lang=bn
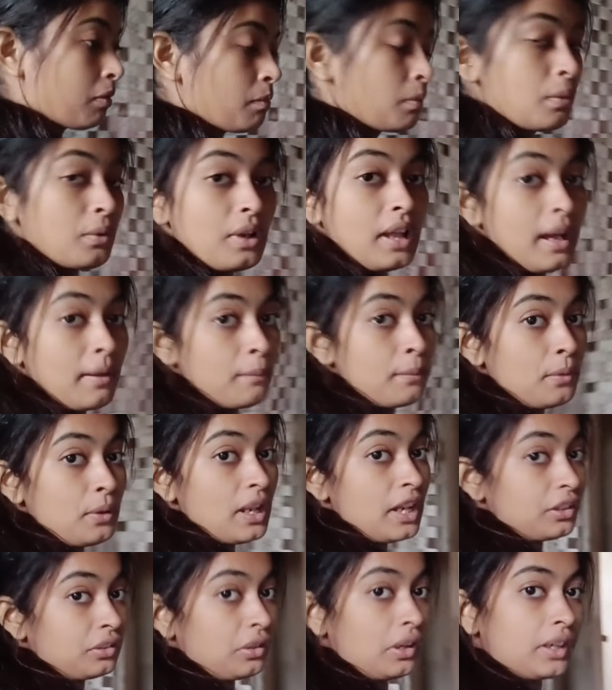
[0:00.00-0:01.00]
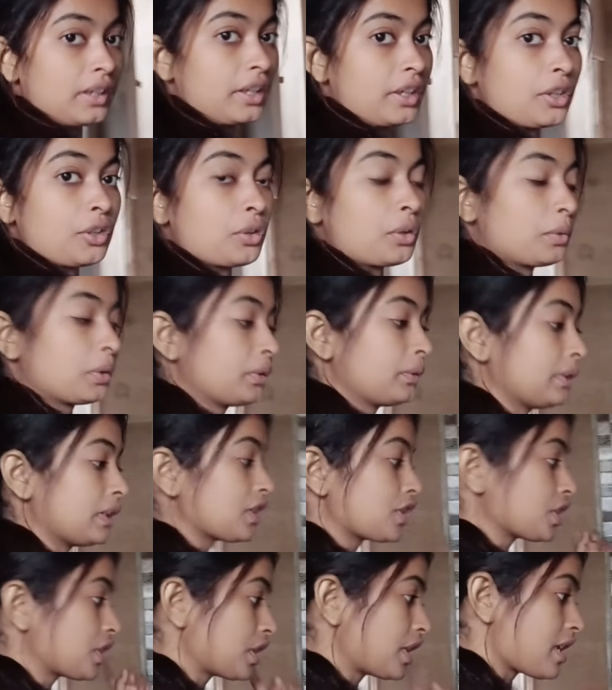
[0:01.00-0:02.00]
মূলা মূলার তরকারি করব তোমাদের
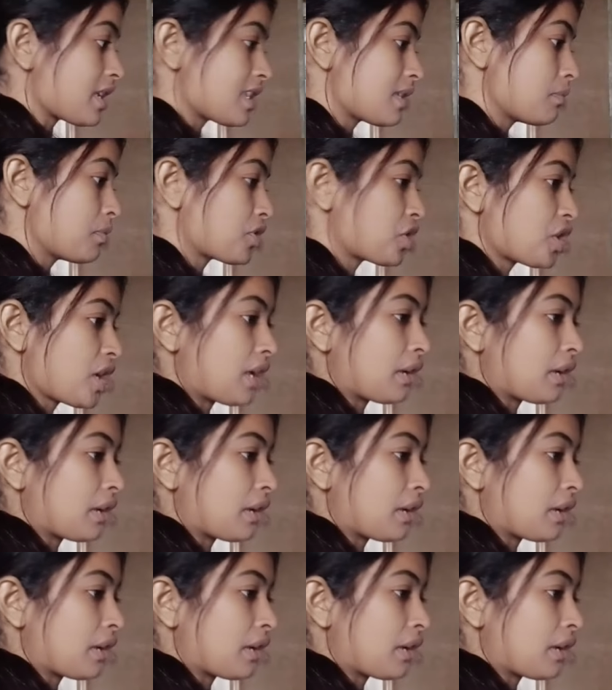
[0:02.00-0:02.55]
সাথে রেসিপি শেয়ার